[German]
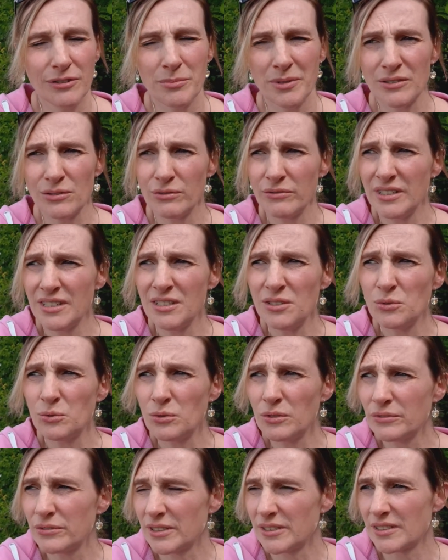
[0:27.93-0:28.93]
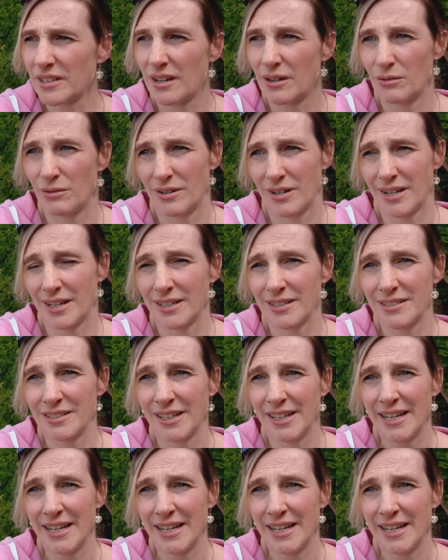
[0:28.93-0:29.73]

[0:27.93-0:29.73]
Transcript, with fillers: wenn man zu wenig Urvertrauen hat,